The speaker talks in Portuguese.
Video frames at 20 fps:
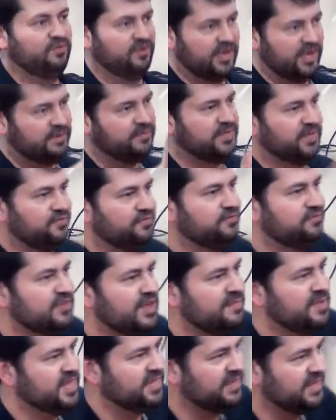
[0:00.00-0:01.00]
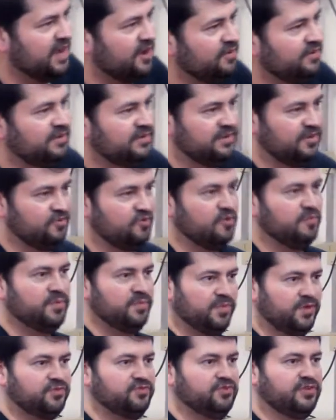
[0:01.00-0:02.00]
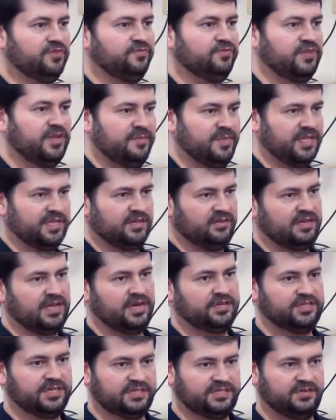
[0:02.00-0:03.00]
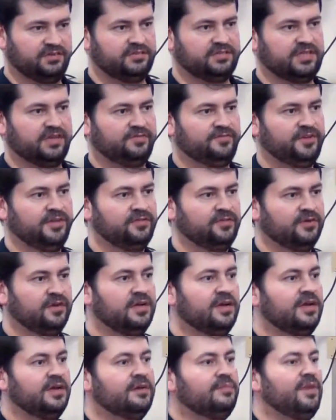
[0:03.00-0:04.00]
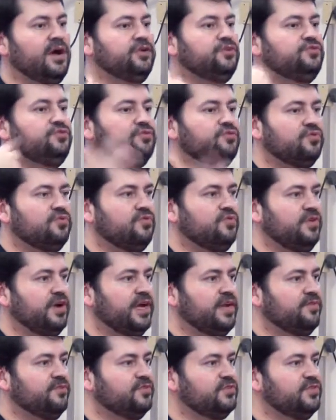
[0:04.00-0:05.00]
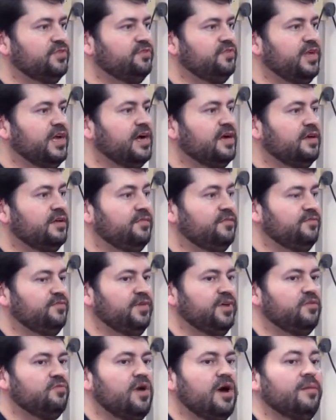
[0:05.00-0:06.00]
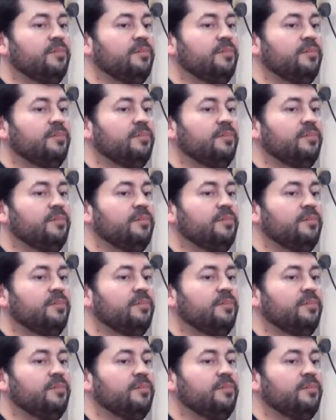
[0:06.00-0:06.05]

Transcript: o lambda fundamental, né, o comprimento de onda fundamental da radiação que está vindo, mas junto com ele você vem, a, vem com